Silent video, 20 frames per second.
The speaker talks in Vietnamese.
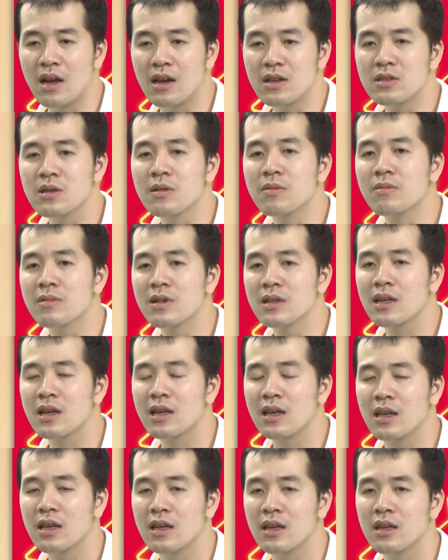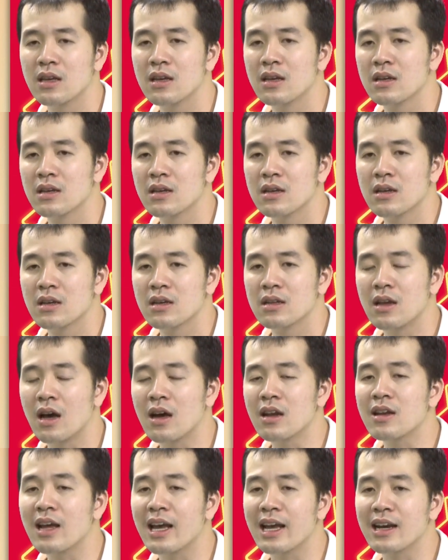Nói chung thì
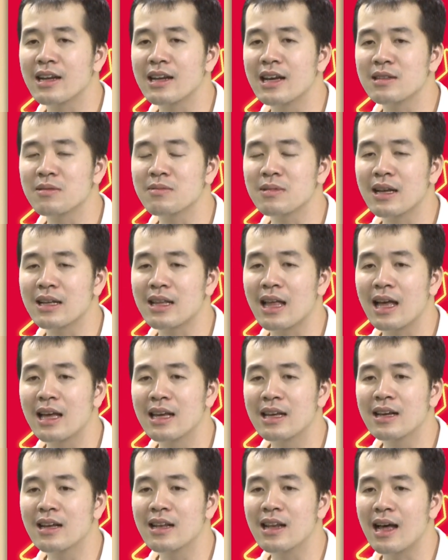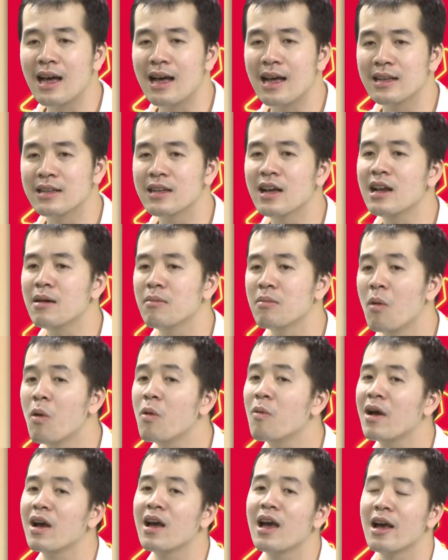rõ ràng ở đây chúng ta thấy là đó là
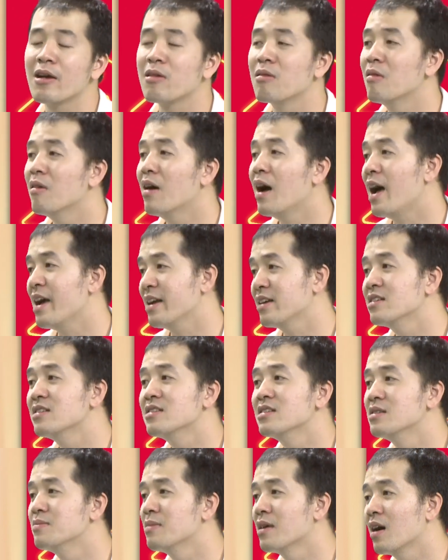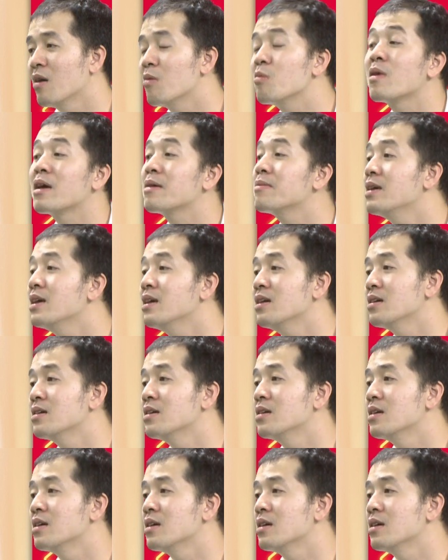mối quan hệ của hai người mà không quen biết.